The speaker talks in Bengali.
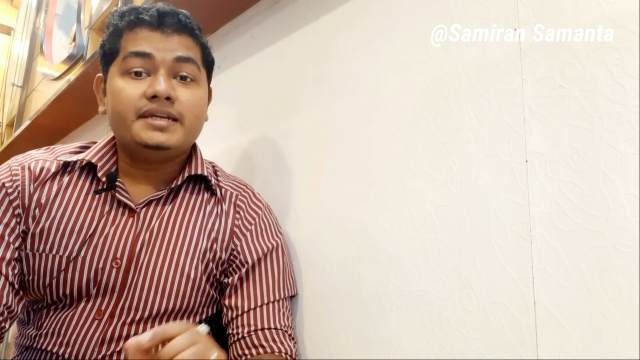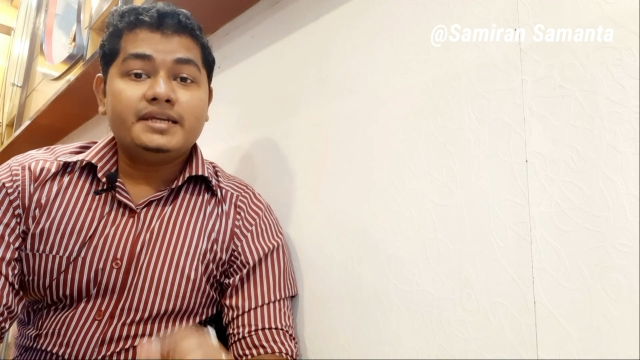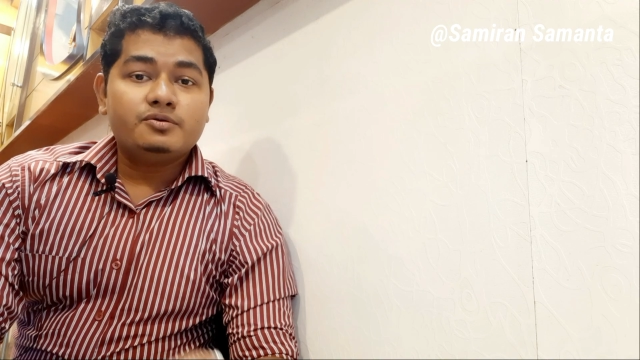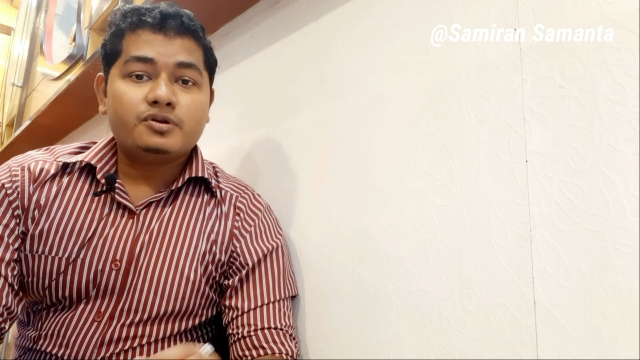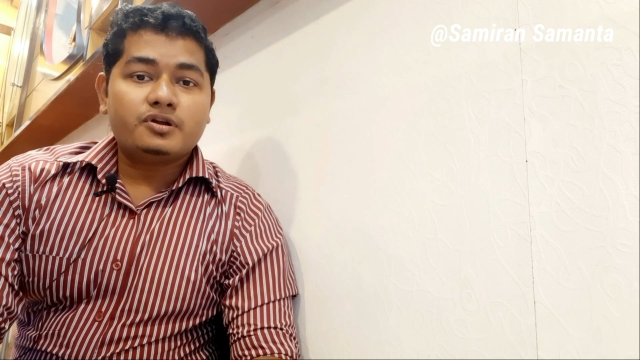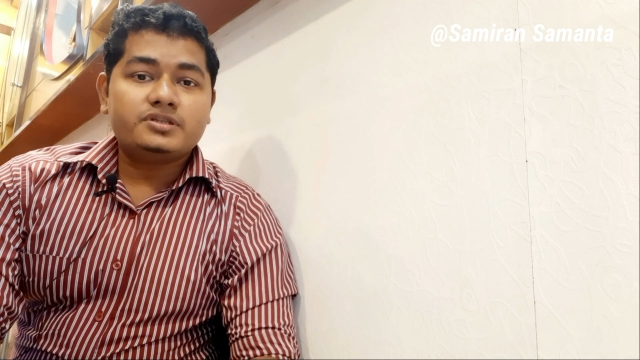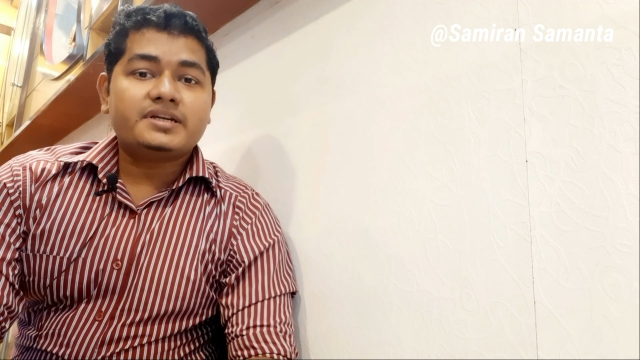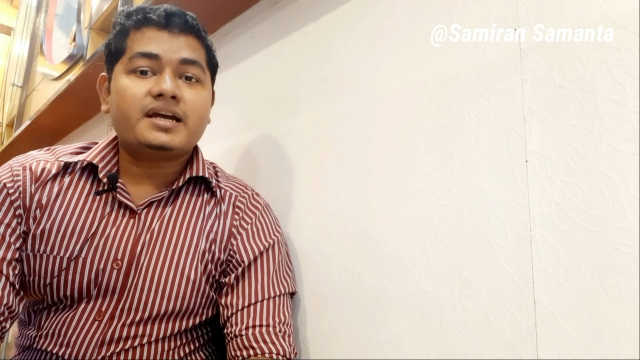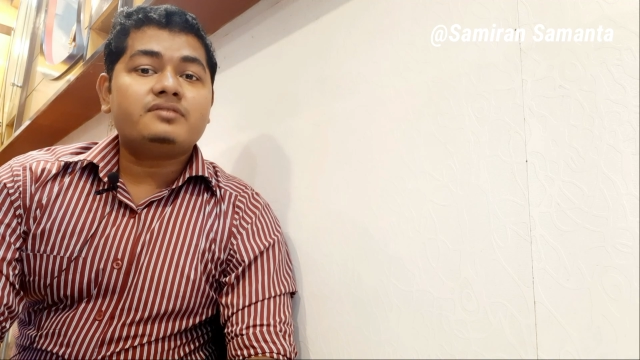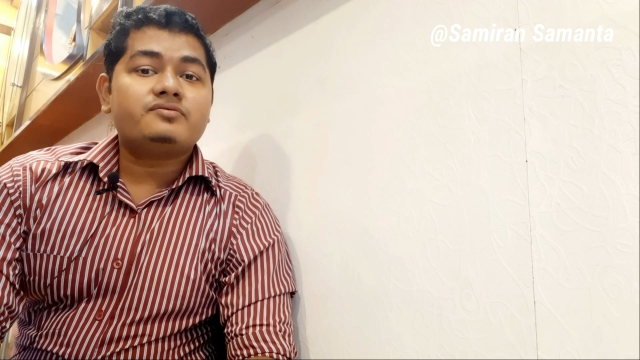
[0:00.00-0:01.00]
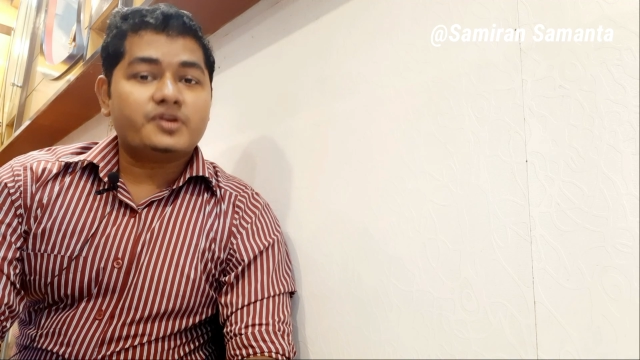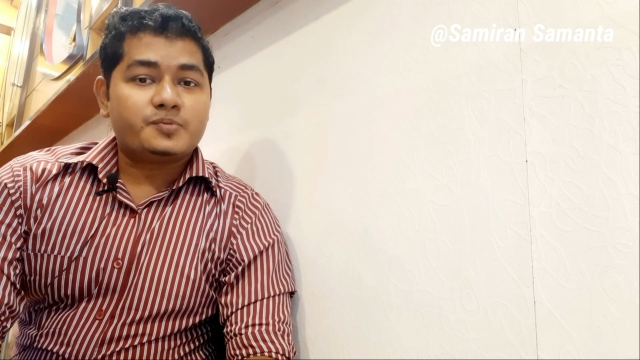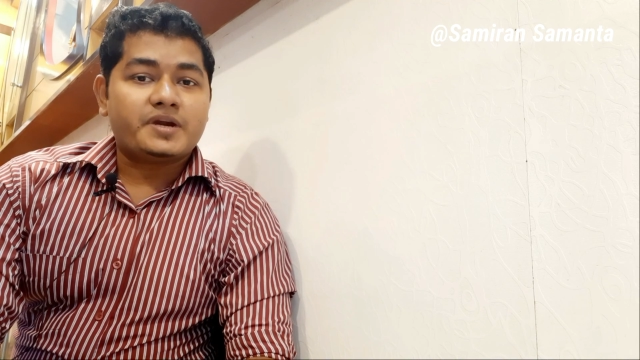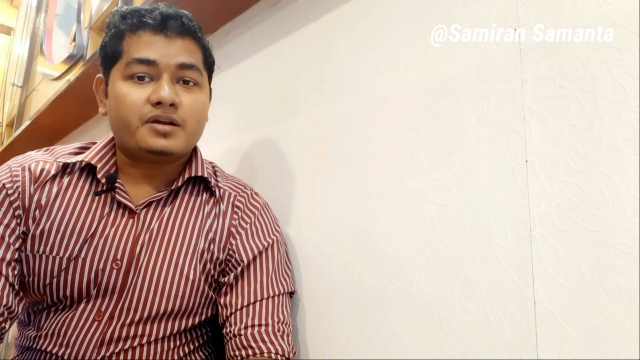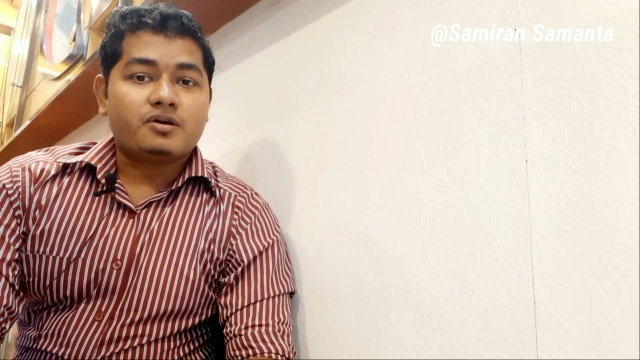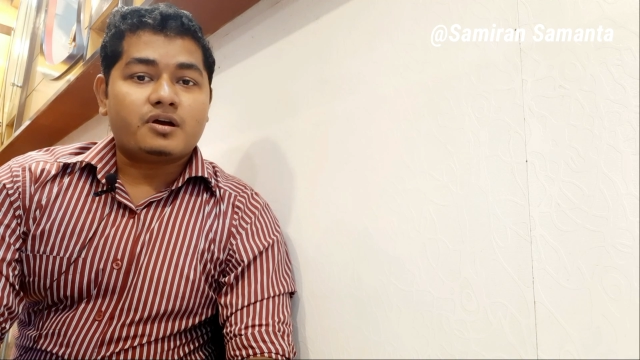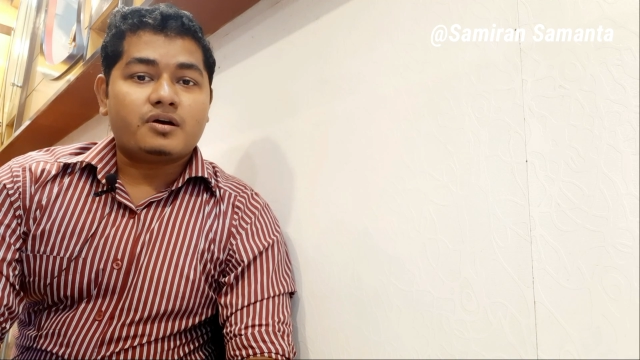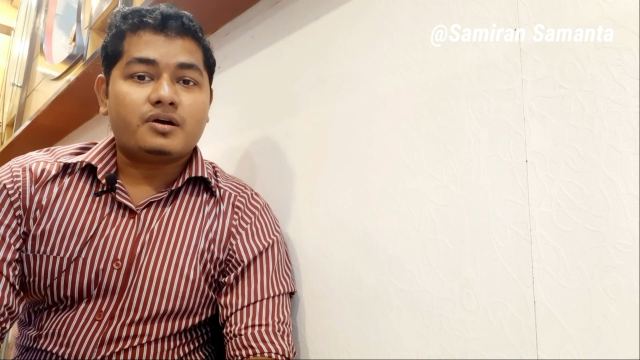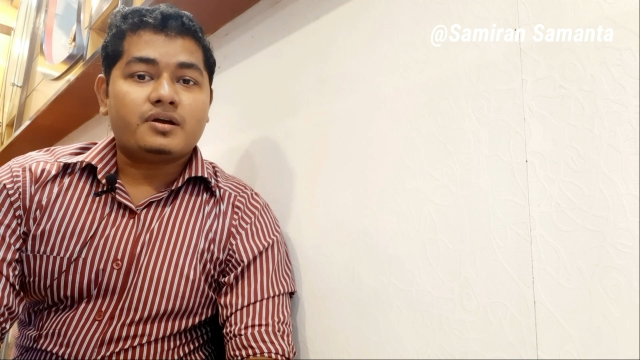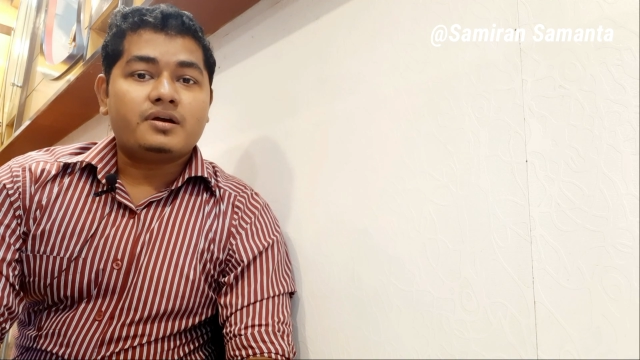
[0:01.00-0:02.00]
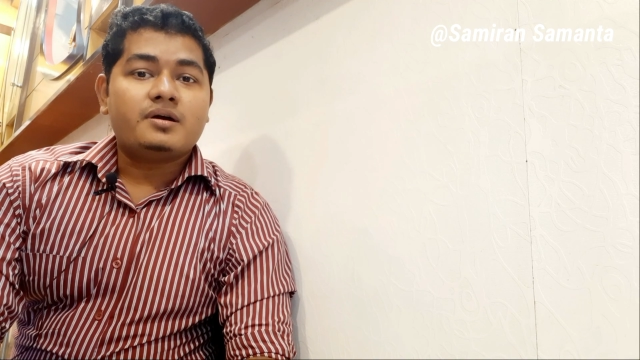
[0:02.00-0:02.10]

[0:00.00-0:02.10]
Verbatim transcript: নিউরোলজিক্যাল ট্রিটমেন্ট করা হয়